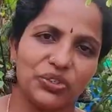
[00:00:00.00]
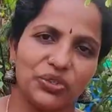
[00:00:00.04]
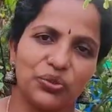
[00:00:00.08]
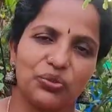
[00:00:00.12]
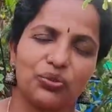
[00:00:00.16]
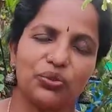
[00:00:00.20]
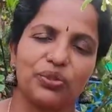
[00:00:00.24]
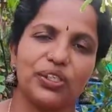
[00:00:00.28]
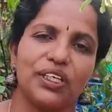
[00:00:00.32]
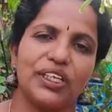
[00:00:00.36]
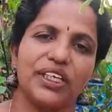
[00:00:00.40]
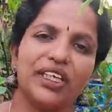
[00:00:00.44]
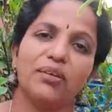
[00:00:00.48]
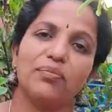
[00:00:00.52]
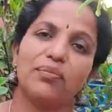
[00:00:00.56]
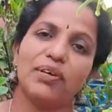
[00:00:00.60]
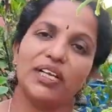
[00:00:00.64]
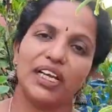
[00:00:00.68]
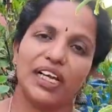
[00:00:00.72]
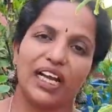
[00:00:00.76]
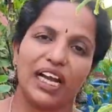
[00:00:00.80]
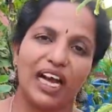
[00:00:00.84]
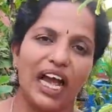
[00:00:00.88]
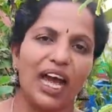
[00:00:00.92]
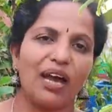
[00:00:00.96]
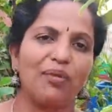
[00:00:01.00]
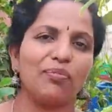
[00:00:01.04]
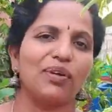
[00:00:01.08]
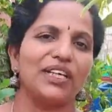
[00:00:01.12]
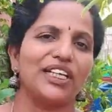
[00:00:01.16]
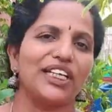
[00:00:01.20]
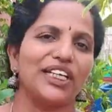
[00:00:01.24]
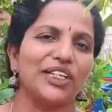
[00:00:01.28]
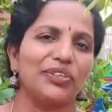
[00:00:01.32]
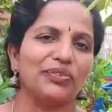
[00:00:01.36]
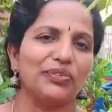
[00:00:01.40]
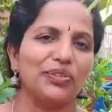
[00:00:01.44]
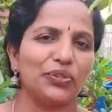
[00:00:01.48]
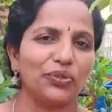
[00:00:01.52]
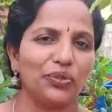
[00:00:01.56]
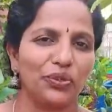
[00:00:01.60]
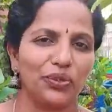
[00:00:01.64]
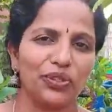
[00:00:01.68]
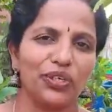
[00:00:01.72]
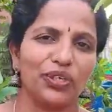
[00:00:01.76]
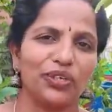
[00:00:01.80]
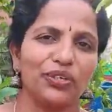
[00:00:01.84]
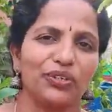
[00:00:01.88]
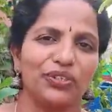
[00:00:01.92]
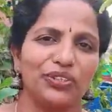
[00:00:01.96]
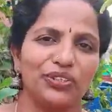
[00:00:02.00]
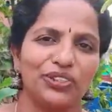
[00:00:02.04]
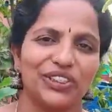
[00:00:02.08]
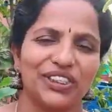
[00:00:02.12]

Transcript: తెచ్చుకుంటేనే మనకు కాప్ అనేటివి తొందరగా